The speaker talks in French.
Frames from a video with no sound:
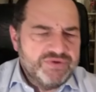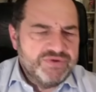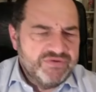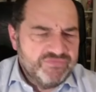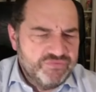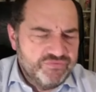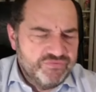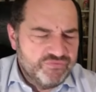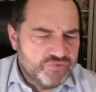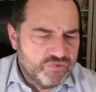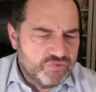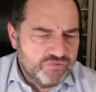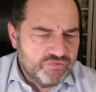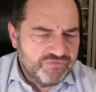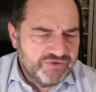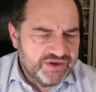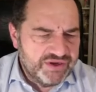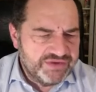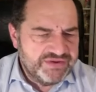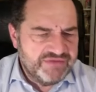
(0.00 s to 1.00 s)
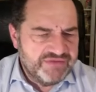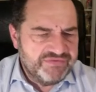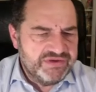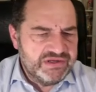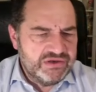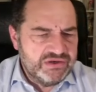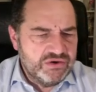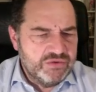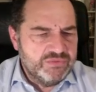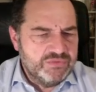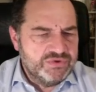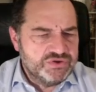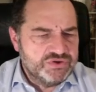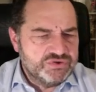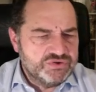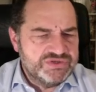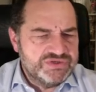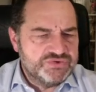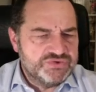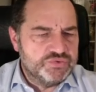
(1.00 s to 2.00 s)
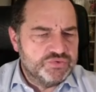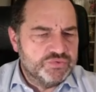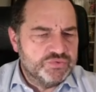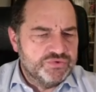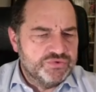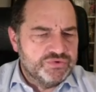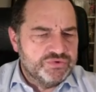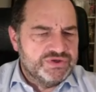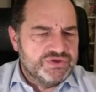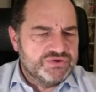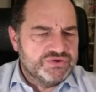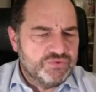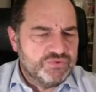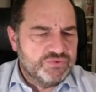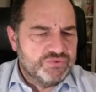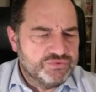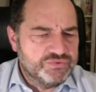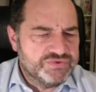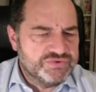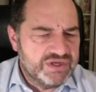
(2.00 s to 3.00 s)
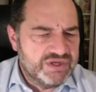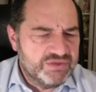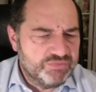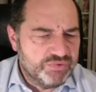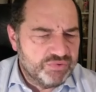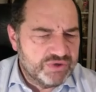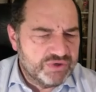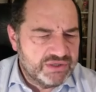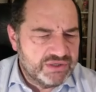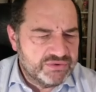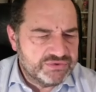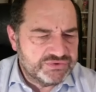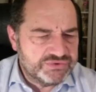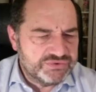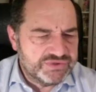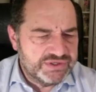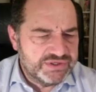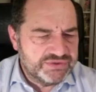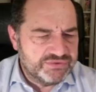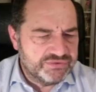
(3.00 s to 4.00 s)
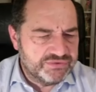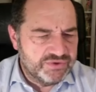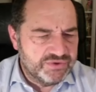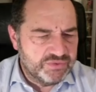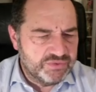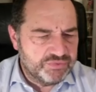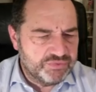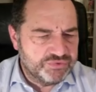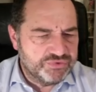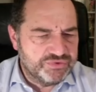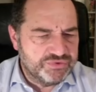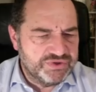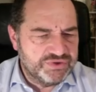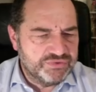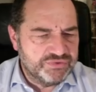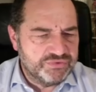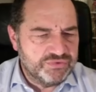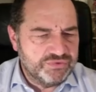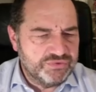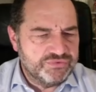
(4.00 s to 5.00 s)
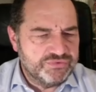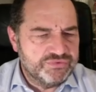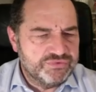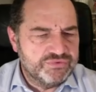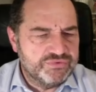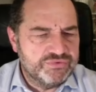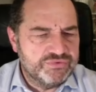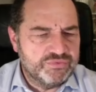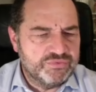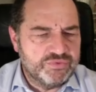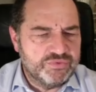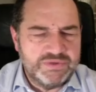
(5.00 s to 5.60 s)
on a vu vos confrères David et L'Homme, les journalistes du Monde, qui sont rendus célèbres pour quelques enquêtes euh, un peu tonitruantes, euh,